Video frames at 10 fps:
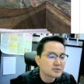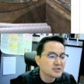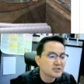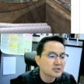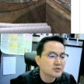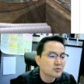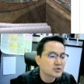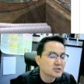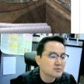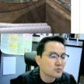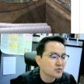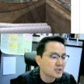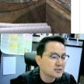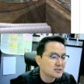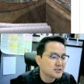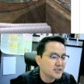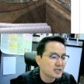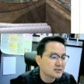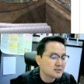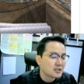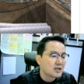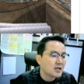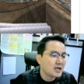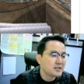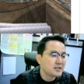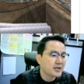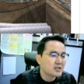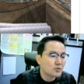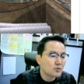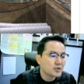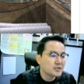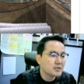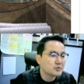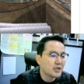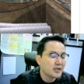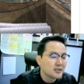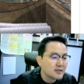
긍정적으로 지금 공사를 진행을 할 계획을 갖고 있기 때문에